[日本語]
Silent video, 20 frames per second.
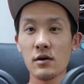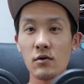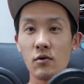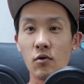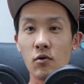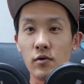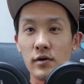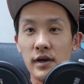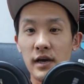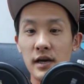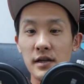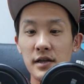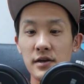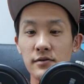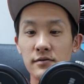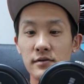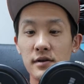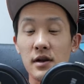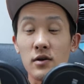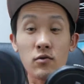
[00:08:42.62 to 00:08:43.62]
口径で
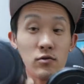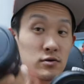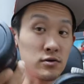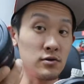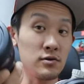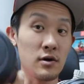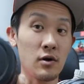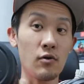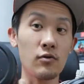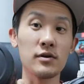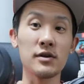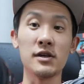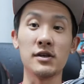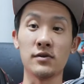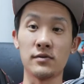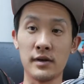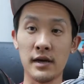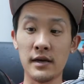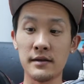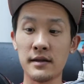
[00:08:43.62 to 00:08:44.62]
言ったらこっちの方が大きい
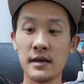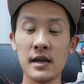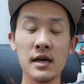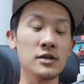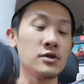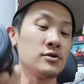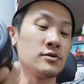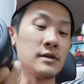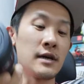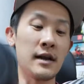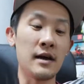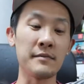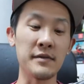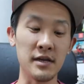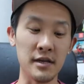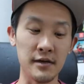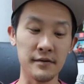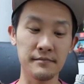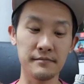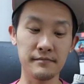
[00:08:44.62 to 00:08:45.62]
のね。
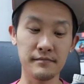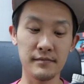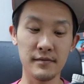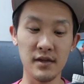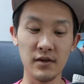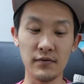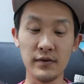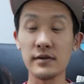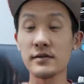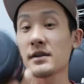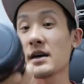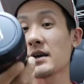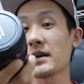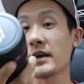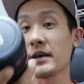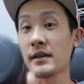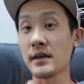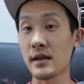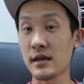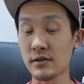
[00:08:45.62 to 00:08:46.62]
77mm。フィルター
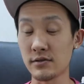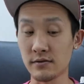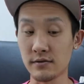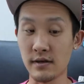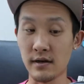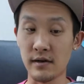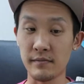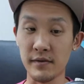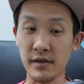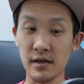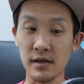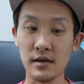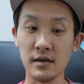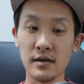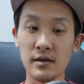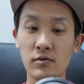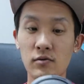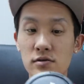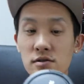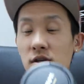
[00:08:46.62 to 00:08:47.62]
径 77mm。
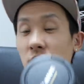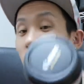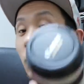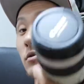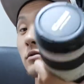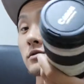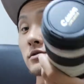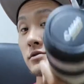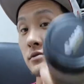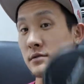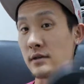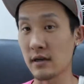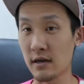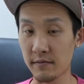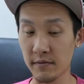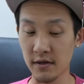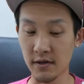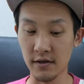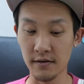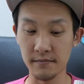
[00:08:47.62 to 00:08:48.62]
で、こっちは
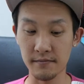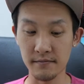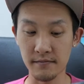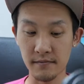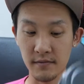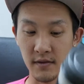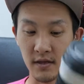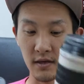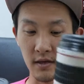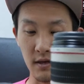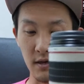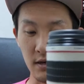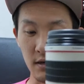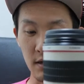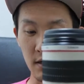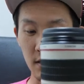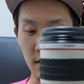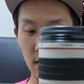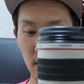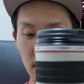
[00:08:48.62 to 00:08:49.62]
67mm。
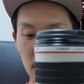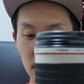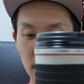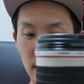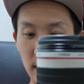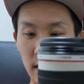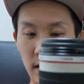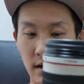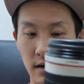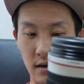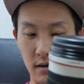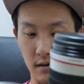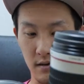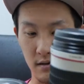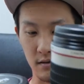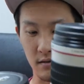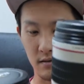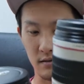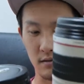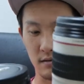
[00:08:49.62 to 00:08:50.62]
で、
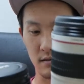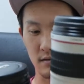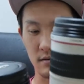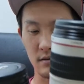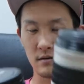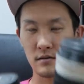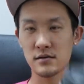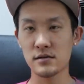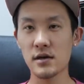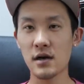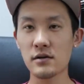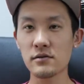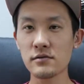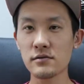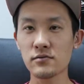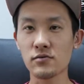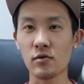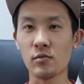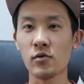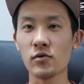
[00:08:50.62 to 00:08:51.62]

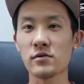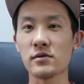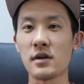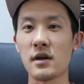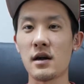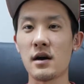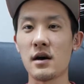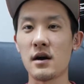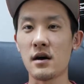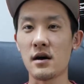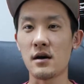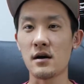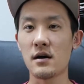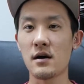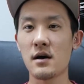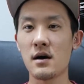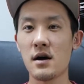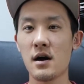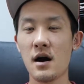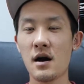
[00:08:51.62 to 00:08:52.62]
サクッと持ったら、
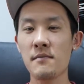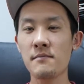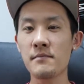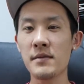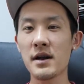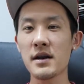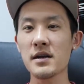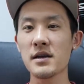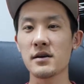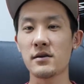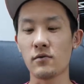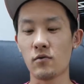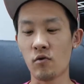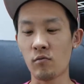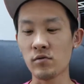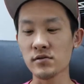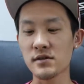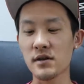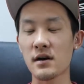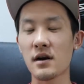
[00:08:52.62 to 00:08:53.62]
あんまり
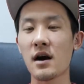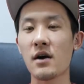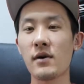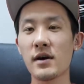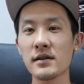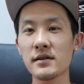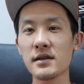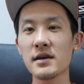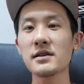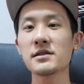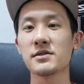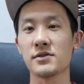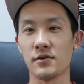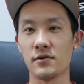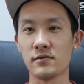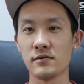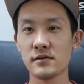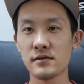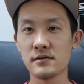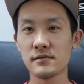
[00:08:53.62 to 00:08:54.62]
重さ変わんないっすよ。